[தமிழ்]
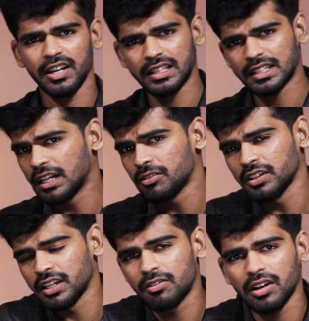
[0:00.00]
என்
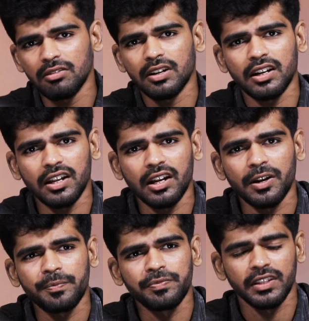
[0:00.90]
தலைவனுக்கு ஈக்குவலாக வரல
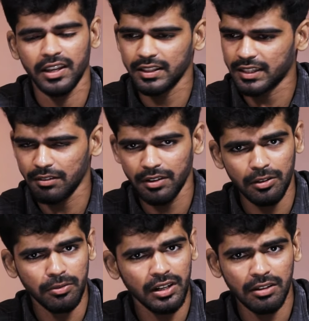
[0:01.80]
என் தலைமை
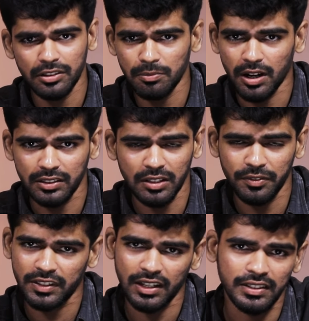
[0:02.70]
அளவுக்குலாம் வந்து பாக்ஸ்
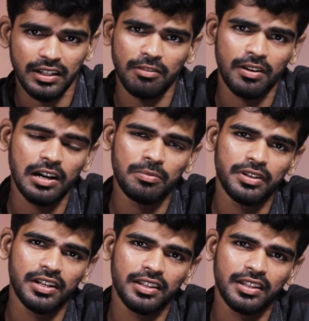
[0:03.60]
ஆஃபீஸ் கலெக்ஷன்லாம் வாங்க
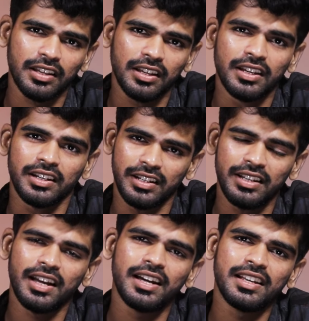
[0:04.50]
முடியாது நீ
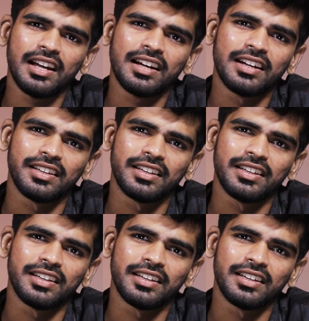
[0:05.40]
யாரியா